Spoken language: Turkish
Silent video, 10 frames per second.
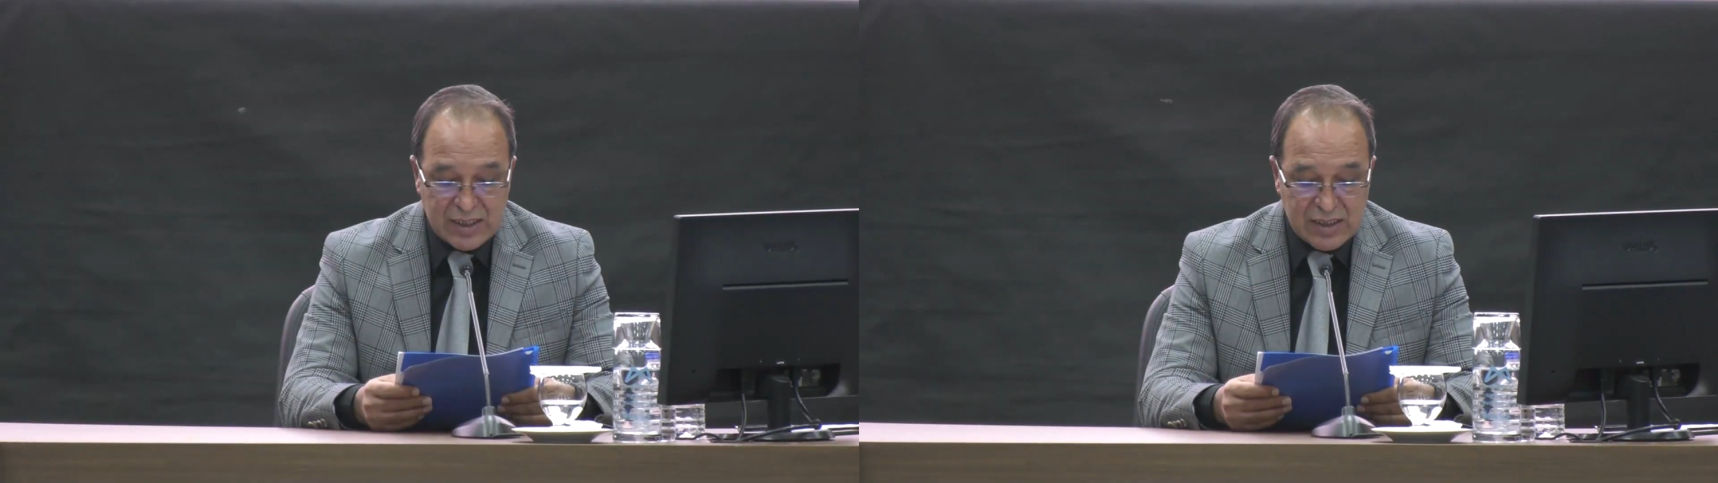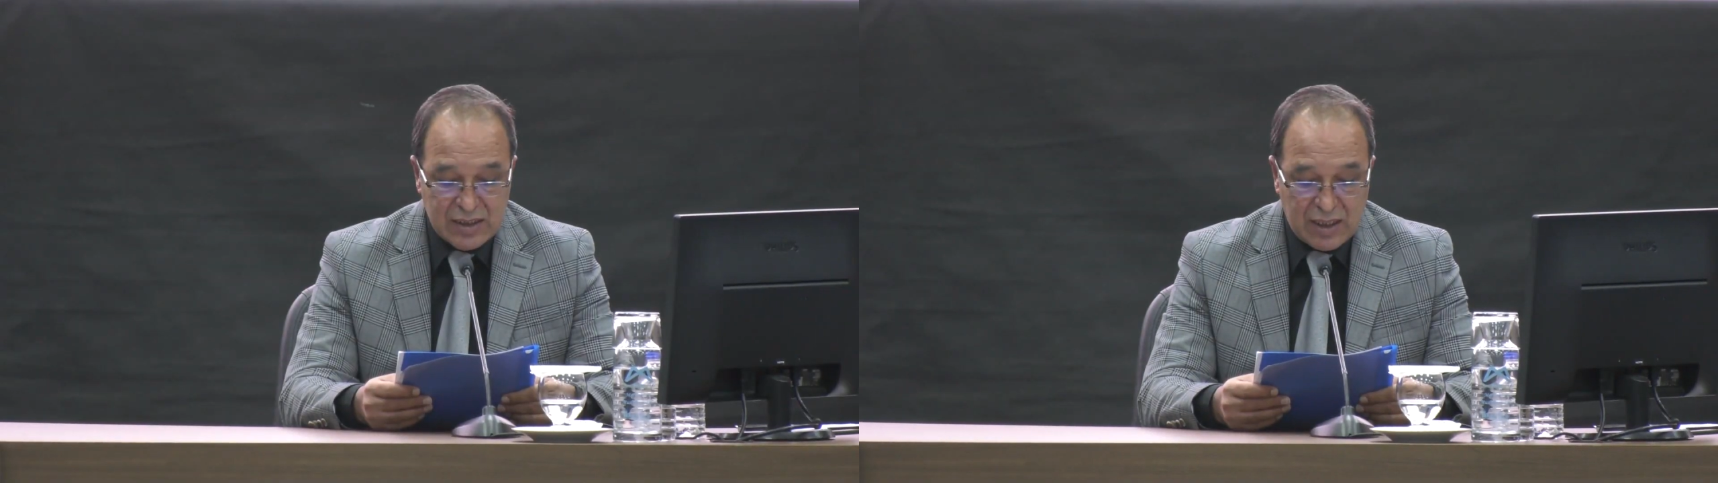
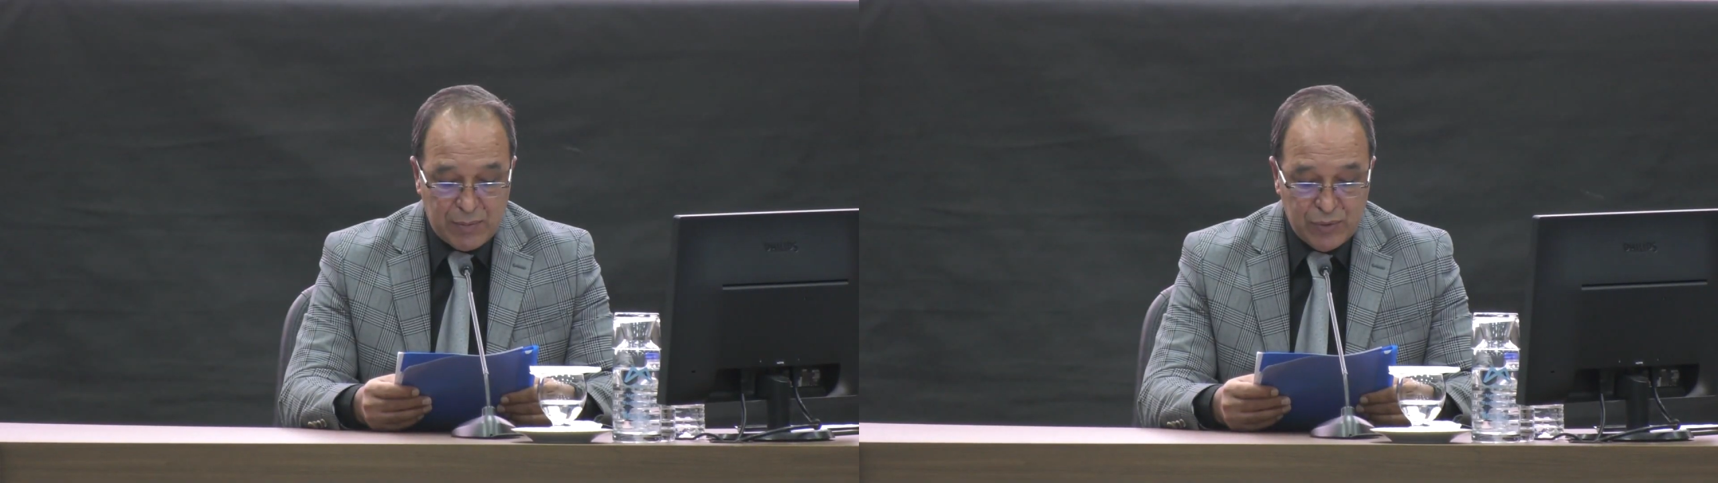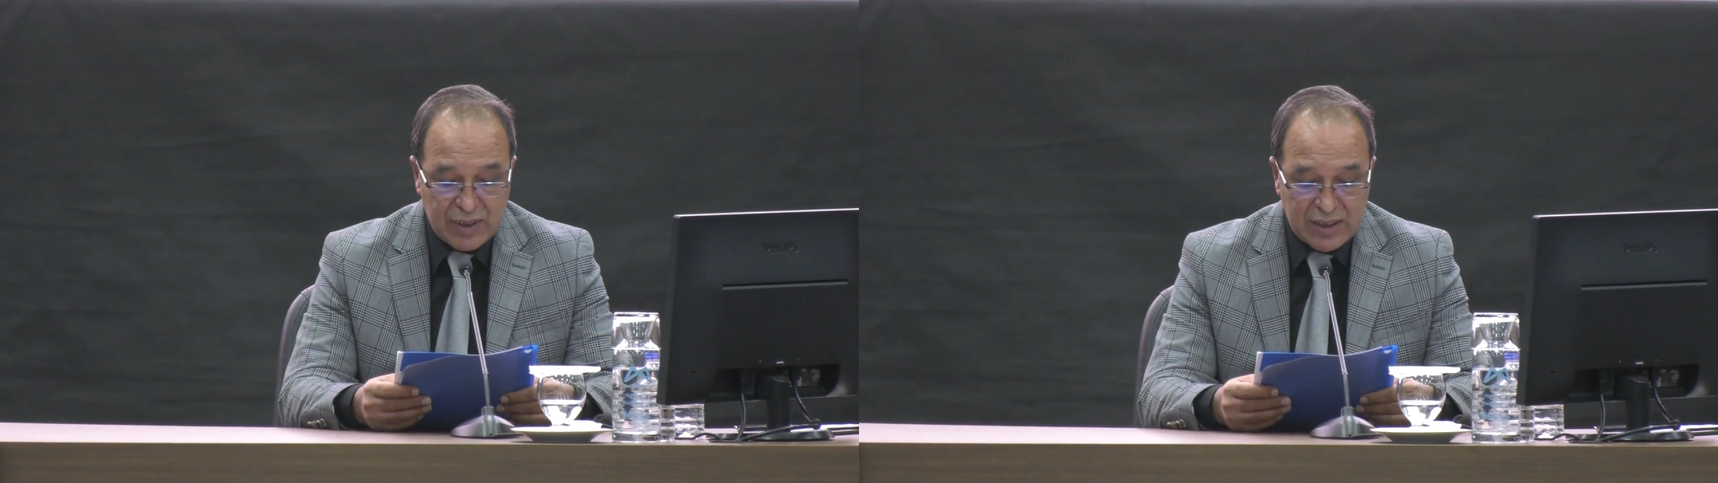Mezitli
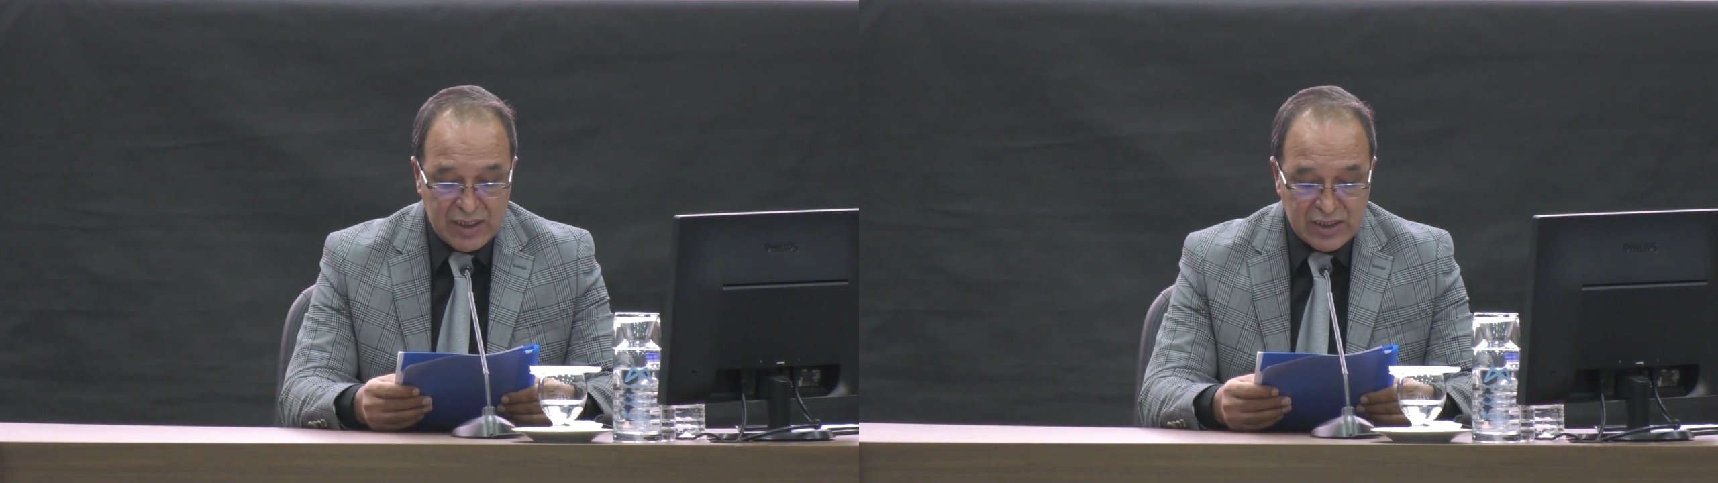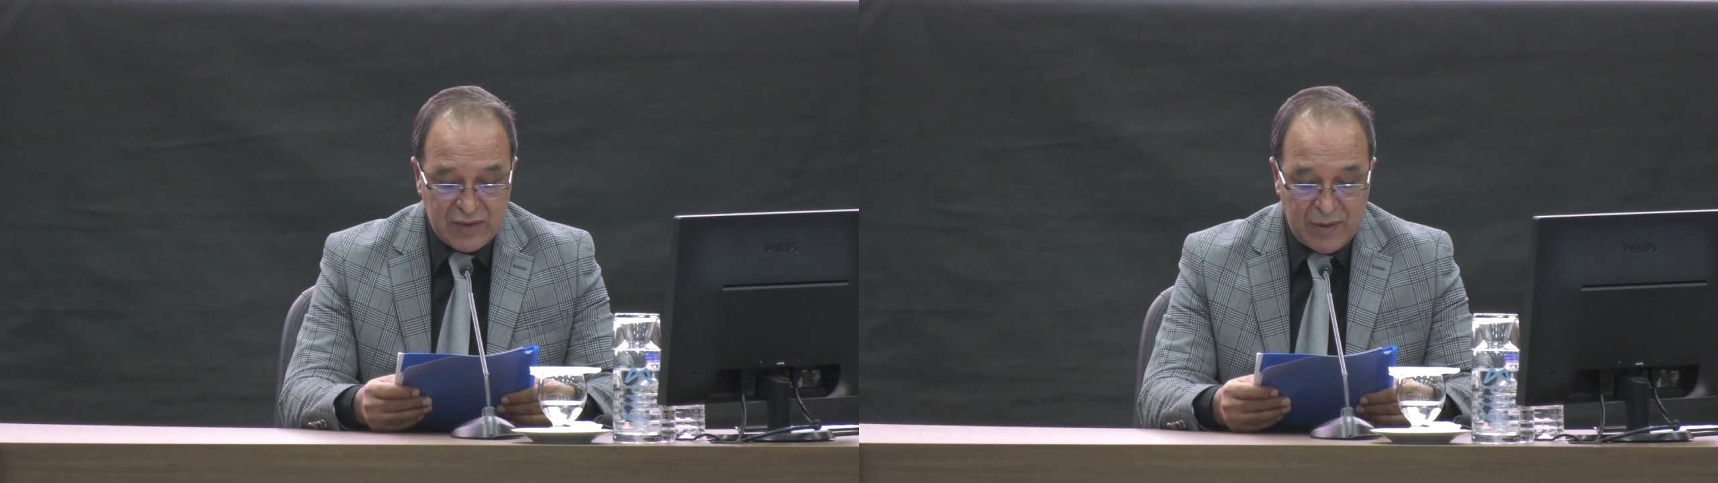
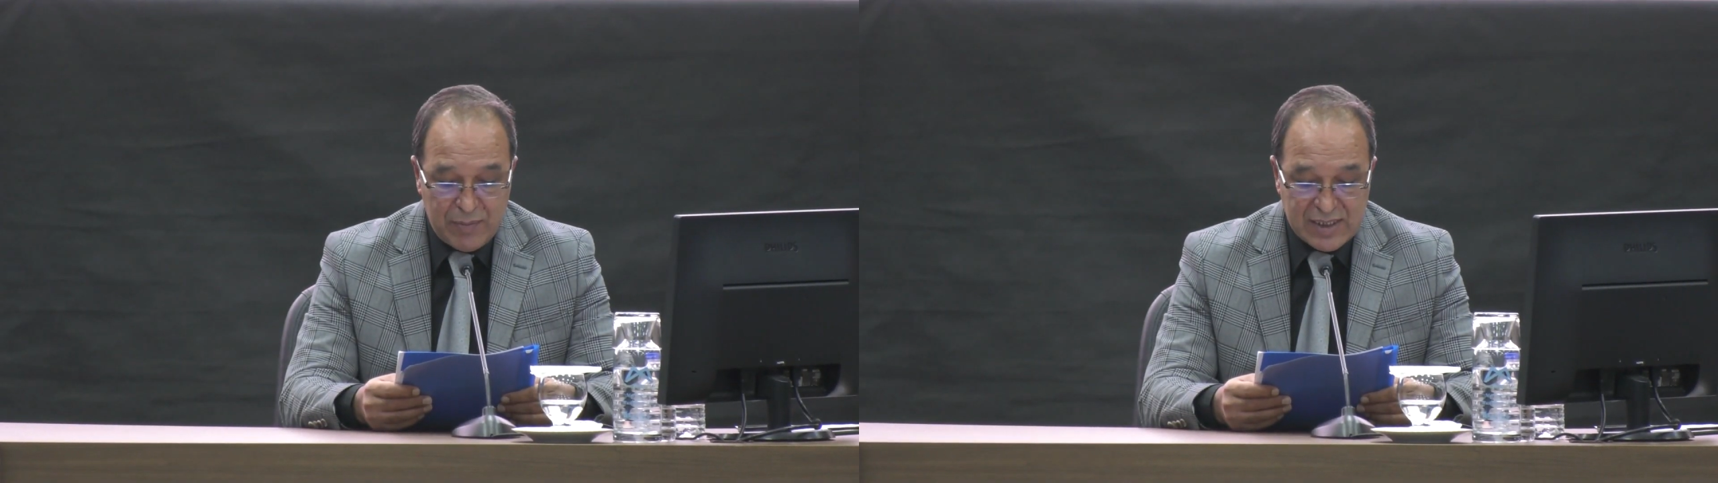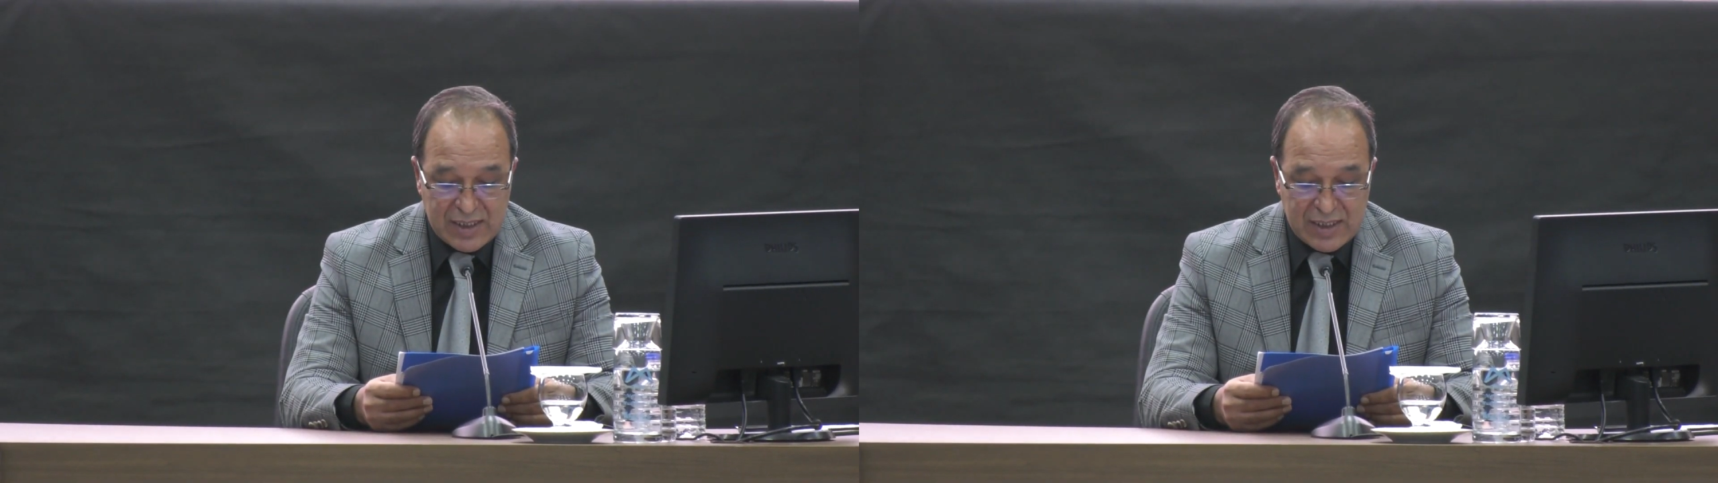ilçesi Tapuda,